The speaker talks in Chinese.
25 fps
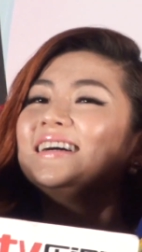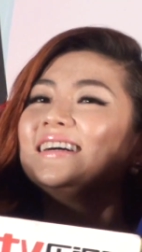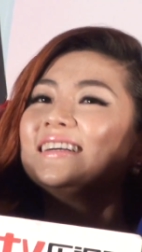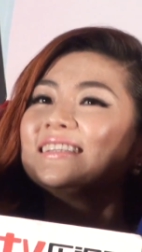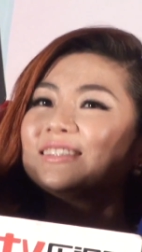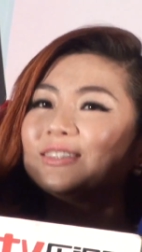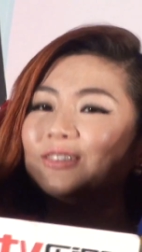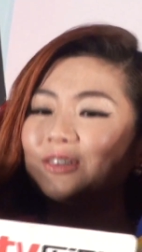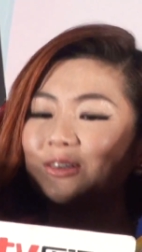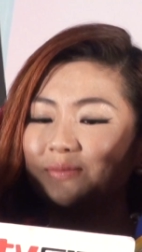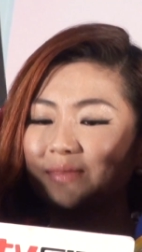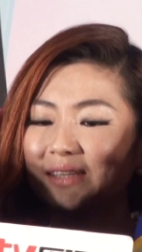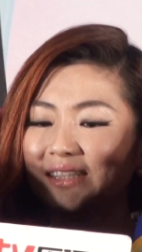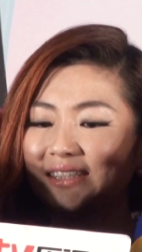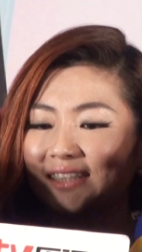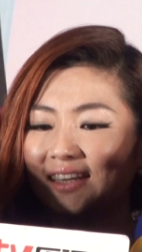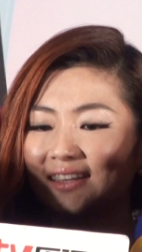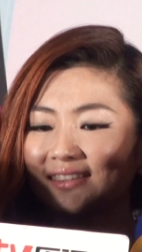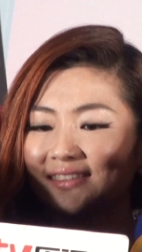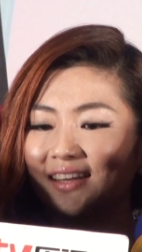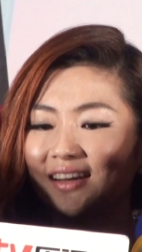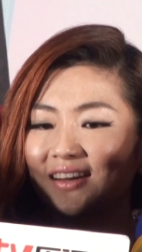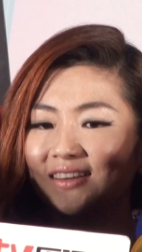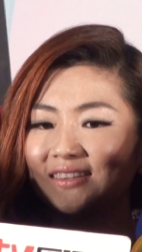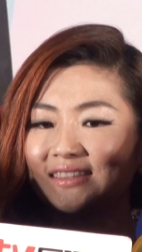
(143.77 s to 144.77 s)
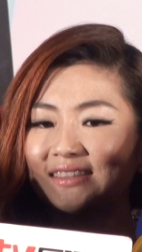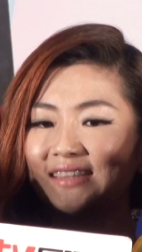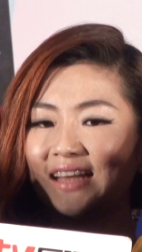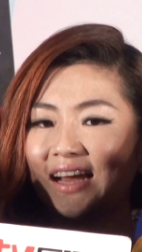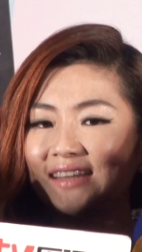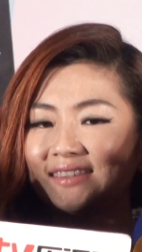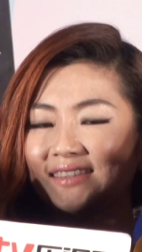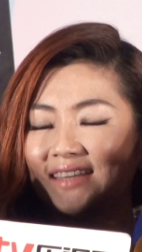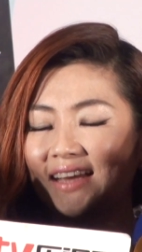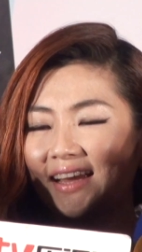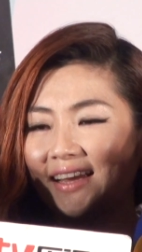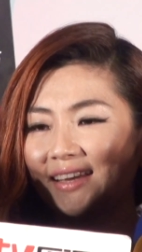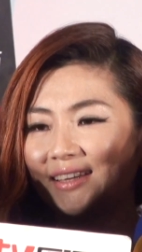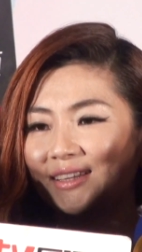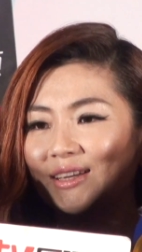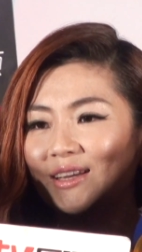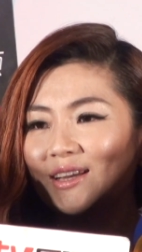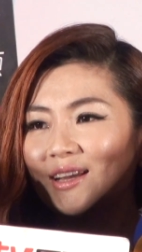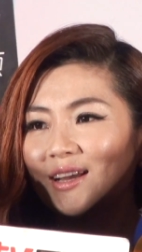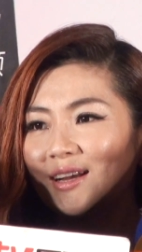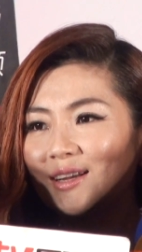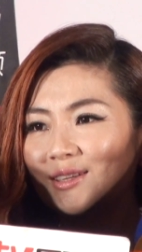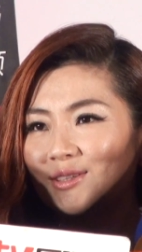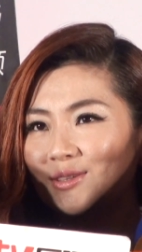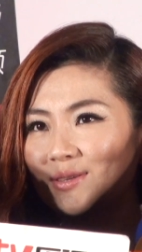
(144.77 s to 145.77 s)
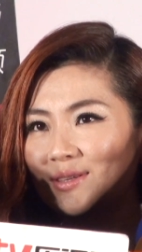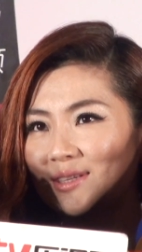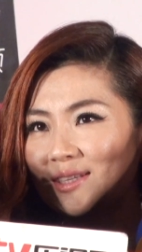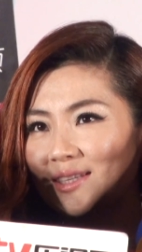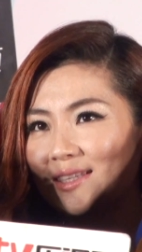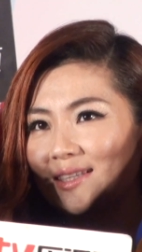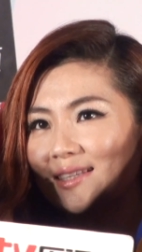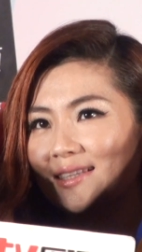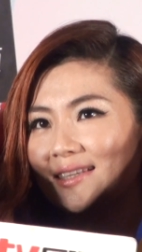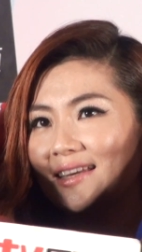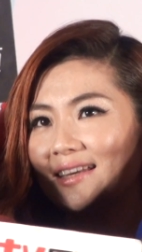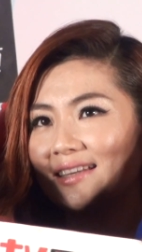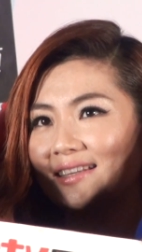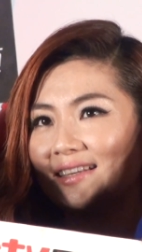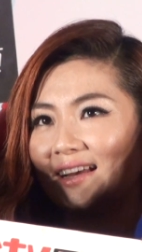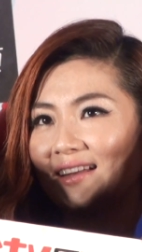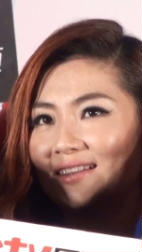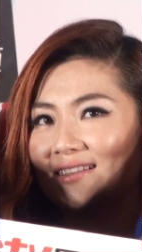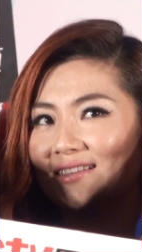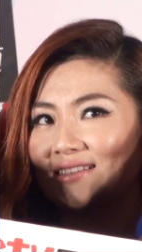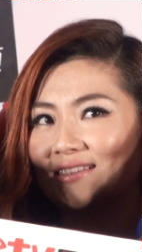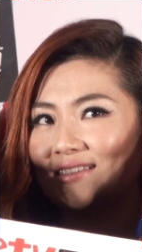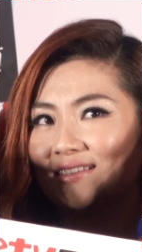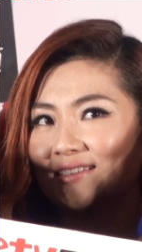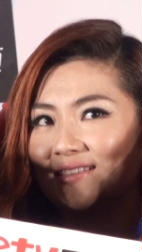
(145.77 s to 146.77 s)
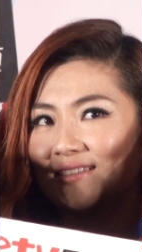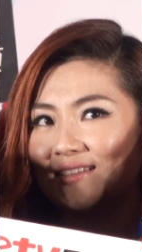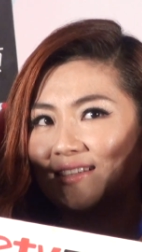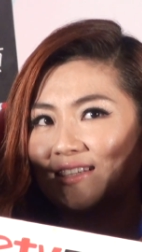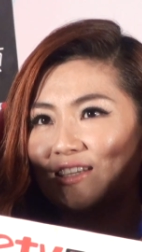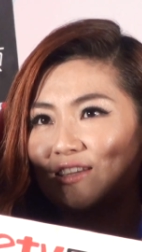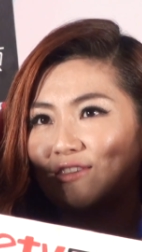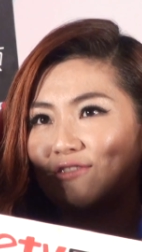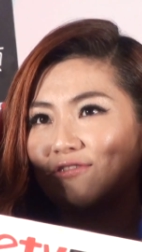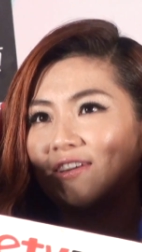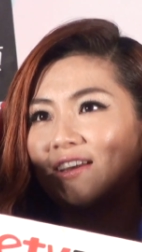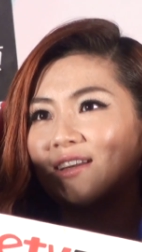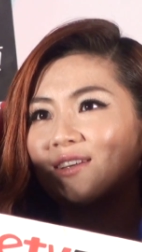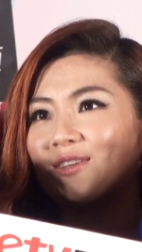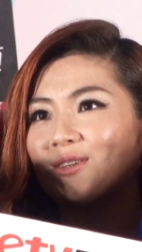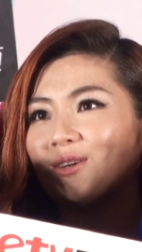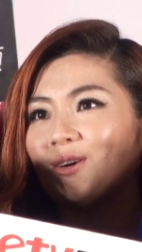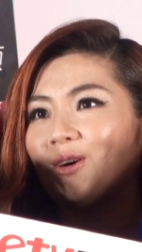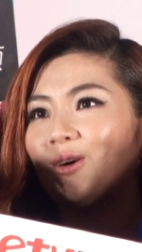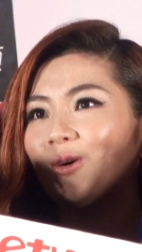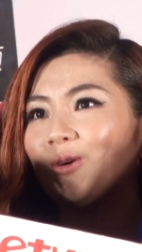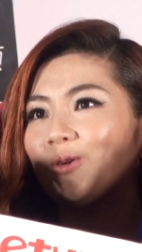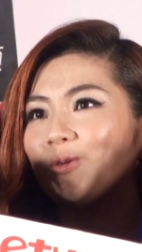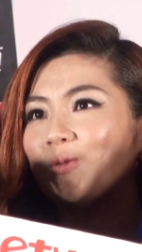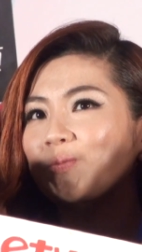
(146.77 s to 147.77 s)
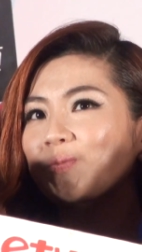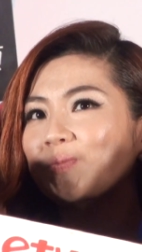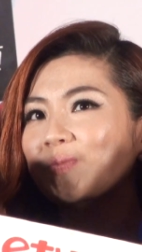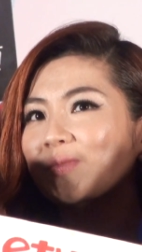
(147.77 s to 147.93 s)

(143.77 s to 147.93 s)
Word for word: 结果没想到他才就是事业这样子起飞之后，